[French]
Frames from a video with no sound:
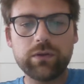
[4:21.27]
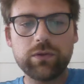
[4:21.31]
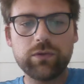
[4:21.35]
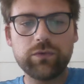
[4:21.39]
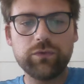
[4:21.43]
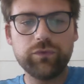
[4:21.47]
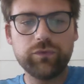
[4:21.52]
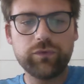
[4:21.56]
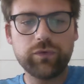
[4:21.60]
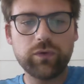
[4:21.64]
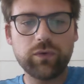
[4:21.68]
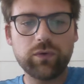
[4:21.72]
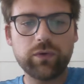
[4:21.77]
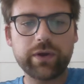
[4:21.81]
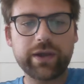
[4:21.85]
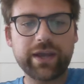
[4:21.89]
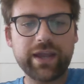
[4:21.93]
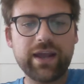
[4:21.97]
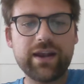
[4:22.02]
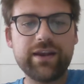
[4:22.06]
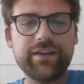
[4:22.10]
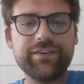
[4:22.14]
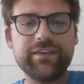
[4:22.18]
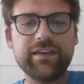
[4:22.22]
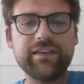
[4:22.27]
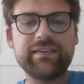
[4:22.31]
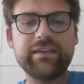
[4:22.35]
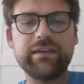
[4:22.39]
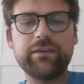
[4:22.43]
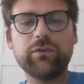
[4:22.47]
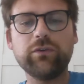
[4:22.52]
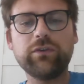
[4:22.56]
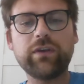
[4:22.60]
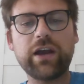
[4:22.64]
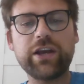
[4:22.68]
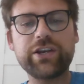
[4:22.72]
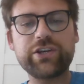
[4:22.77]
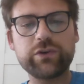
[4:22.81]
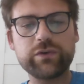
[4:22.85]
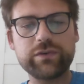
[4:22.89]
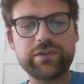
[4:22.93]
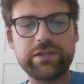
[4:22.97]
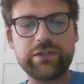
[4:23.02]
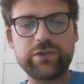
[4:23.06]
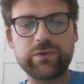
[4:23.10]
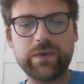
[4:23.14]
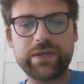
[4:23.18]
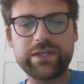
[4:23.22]
de réaliser ces deux trajets en
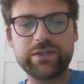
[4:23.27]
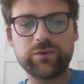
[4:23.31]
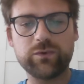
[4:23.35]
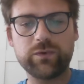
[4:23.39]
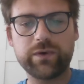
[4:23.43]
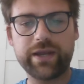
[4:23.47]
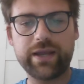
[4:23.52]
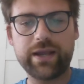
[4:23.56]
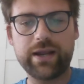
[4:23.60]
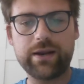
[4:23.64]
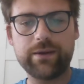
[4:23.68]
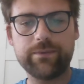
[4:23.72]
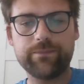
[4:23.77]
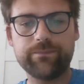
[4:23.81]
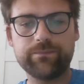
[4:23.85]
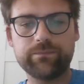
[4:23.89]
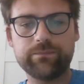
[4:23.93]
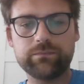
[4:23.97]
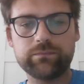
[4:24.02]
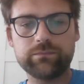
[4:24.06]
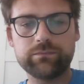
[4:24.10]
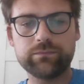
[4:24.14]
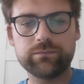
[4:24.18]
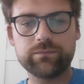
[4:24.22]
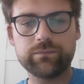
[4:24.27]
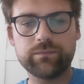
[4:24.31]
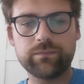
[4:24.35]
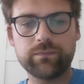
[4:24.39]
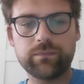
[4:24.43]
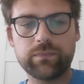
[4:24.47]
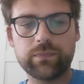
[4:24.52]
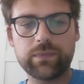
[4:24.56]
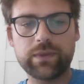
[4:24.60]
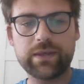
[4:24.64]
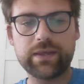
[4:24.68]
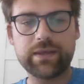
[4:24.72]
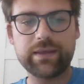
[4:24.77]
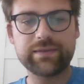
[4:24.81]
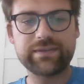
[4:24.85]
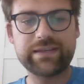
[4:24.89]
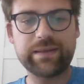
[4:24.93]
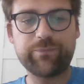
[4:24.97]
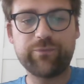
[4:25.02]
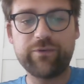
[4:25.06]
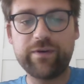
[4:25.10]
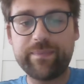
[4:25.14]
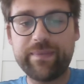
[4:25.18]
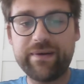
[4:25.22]
situation réelle. Ce qu'elle
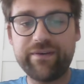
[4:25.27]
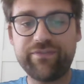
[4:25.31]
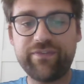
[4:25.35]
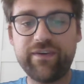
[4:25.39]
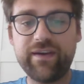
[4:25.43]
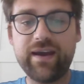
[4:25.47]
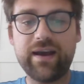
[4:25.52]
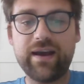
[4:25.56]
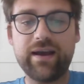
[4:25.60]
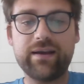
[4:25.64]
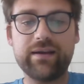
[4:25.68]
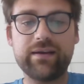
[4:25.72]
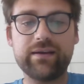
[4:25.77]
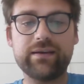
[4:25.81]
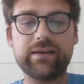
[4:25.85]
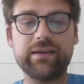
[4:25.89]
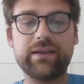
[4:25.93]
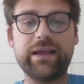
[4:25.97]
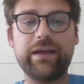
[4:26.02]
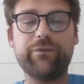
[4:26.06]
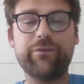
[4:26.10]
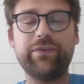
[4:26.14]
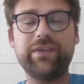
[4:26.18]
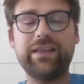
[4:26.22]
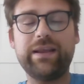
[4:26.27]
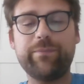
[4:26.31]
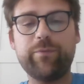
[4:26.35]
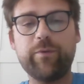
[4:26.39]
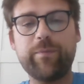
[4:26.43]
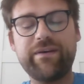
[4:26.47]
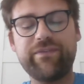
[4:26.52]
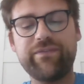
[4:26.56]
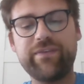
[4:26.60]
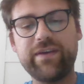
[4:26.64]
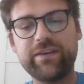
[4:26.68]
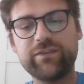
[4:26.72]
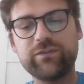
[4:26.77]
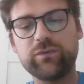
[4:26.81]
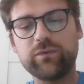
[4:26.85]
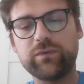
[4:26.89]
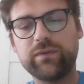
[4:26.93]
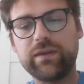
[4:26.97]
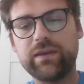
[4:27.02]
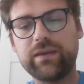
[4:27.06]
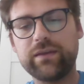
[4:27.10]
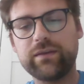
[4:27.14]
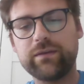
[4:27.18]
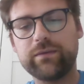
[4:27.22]
ne pouvait pas faire. Et en fait, elle ne peut pas faire sur
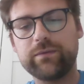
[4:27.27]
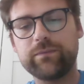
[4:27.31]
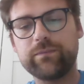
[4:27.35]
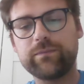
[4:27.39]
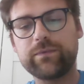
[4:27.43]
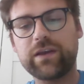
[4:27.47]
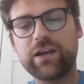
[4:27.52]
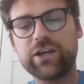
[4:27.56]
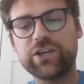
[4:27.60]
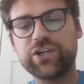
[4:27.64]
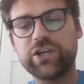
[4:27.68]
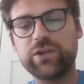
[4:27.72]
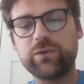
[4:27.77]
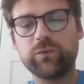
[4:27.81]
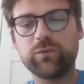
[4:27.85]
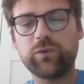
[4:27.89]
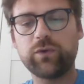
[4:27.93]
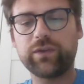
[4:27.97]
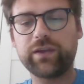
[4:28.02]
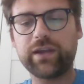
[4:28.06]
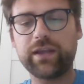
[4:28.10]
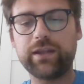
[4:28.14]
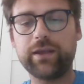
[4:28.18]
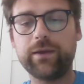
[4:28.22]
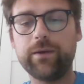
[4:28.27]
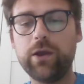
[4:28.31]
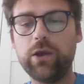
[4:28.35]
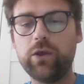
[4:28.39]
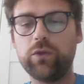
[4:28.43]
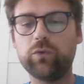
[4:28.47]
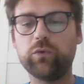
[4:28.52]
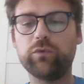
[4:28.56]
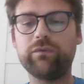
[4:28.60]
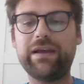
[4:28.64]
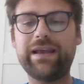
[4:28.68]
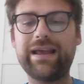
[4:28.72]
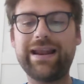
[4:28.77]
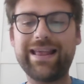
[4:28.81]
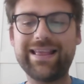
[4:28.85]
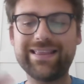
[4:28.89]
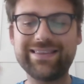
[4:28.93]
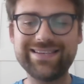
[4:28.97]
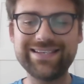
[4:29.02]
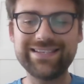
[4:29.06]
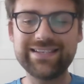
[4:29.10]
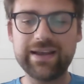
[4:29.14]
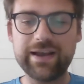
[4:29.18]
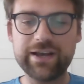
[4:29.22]
des trajets non entraînés. On va, bah, elle a
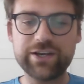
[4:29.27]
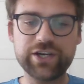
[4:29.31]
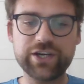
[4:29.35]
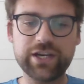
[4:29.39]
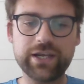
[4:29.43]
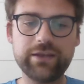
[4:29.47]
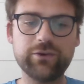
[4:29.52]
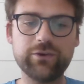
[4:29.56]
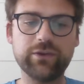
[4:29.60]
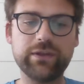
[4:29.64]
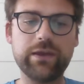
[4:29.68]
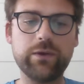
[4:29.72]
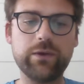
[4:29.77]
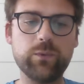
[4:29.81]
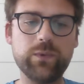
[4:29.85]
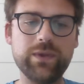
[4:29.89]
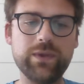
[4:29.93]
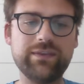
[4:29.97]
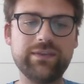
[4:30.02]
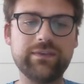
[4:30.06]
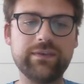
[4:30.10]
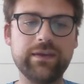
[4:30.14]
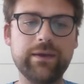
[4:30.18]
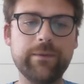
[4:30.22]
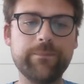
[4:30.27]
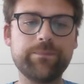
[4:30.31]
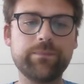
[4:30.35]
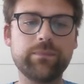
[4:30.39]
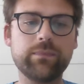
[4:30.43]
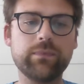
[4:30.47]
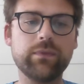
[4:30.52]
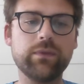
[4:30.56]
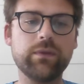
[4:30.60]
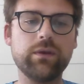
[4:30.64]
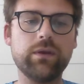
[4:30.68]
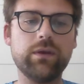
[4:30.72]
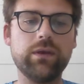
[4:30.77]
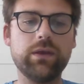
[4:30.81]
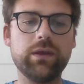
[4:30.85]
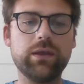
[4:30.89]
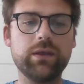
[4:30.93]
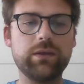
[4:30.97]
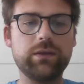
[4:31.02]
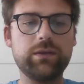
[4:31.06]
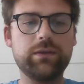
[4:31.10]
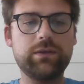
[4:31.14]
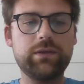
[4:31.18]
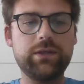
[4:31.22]
10 trajets, il y en a 8
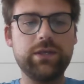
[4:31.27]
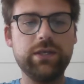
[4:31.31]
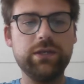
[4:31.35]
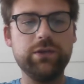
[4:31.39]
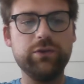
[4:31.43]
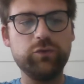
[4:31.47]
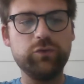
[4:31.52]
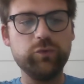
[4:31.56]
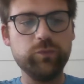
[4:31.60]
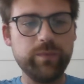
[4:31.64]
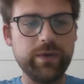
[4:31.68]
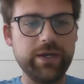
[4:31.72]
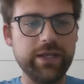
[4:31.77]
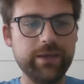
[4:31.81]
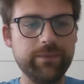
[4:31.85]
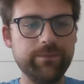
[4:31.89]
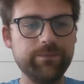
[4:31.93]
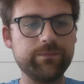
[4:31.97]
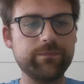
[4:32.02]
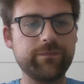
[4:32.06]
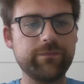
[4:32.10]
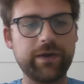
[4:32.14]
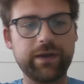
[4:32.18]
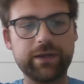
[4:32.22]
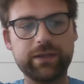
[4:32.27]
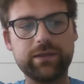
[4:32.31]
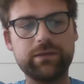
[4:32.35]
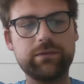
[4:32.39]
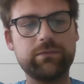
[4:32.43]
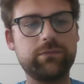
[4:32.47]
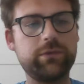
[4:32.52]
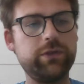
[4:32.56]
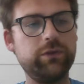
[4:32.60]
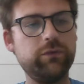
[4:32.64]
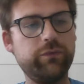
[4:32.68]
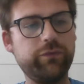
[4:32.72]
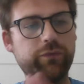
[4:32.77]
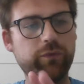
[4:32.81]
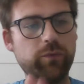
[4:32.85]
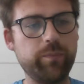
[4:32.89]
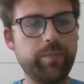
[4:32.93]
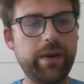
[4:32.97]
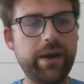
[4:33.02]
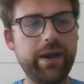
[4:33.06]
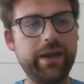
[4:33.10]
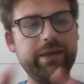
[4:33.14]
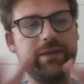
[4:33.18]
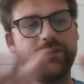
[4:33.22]
qu'ils oublient, enfin, qu'ils ne font
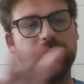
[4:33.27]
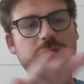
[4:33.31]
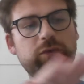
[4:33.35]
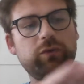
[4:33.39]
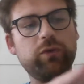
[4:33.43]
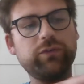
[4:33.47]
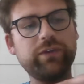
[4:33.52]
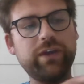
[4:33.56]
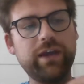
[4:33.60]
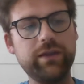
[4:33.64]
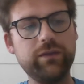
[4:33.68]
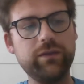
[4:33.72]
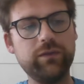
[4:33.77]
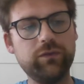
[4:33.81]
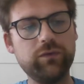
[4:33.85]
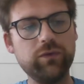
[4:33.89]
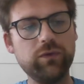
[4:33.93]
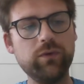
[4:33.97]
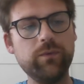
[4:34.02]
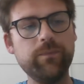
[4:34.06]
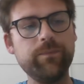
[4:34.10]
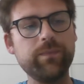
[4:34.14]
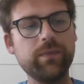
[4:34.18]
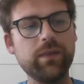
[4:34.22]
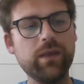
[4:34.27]
pas, ils en entraînent deux.